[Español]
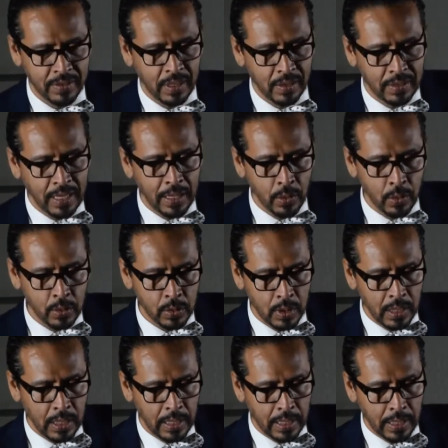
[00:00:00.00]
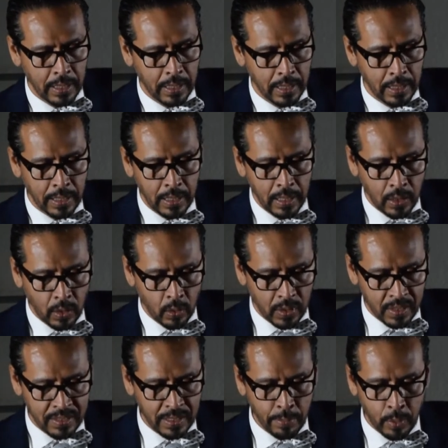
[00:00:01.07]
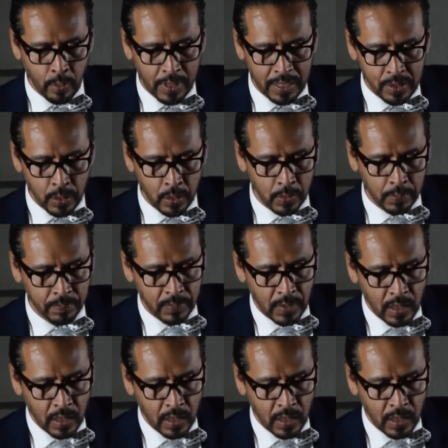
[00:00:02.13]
tratados con esta población.